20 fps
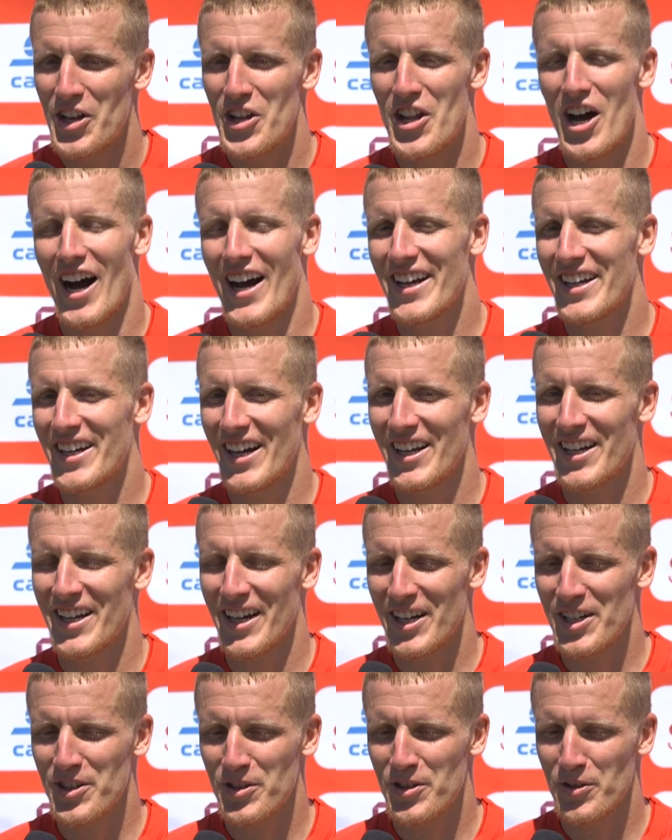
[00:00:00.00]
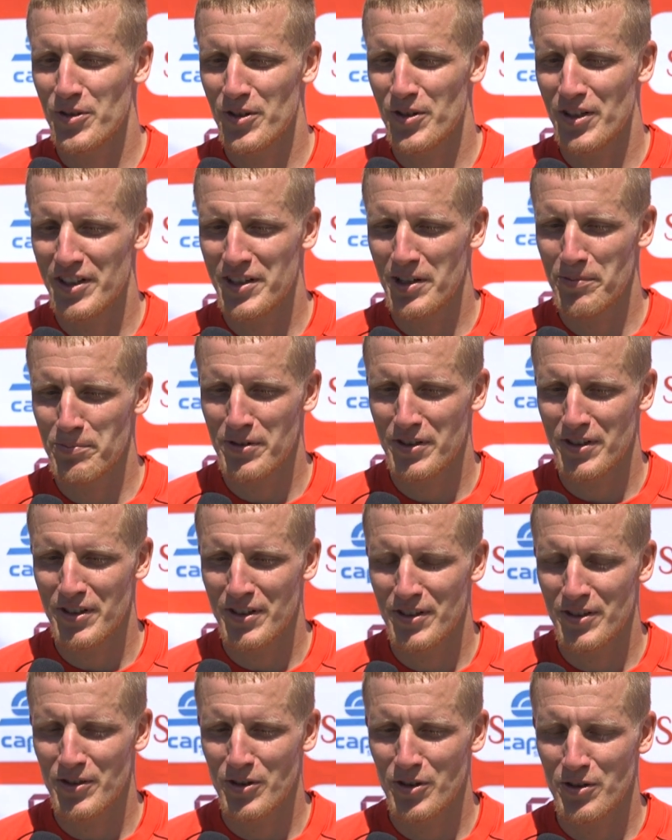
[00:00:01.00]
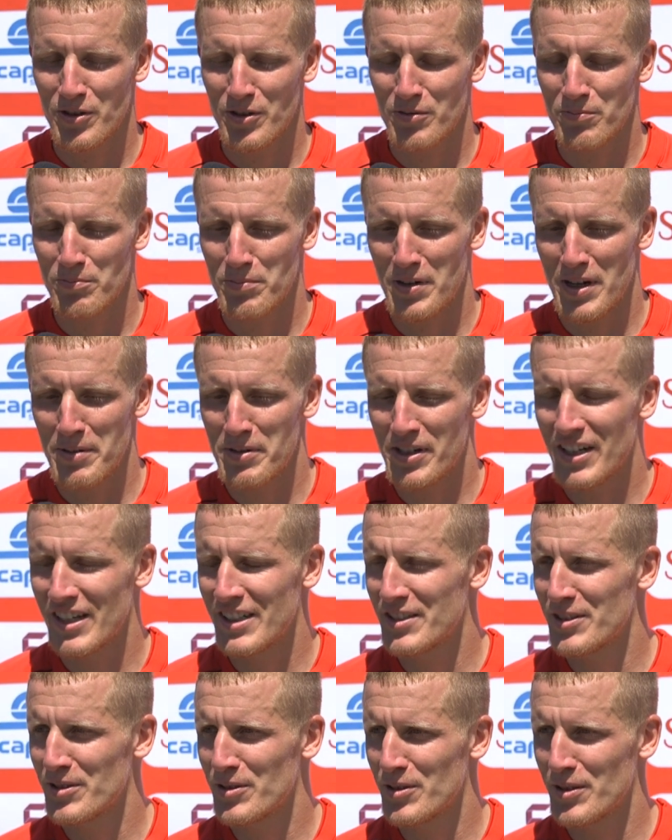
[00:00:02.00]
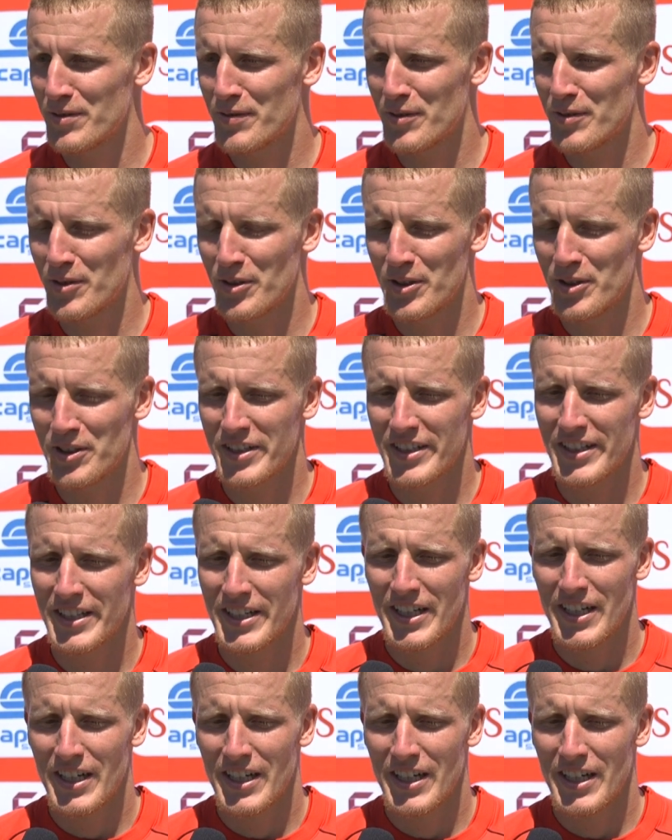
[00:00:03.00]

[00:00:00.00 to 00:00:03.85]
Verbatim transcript: Nein, keine Rechnung. Ich habe äh, noch ein paar Bekannte dort, Freunde.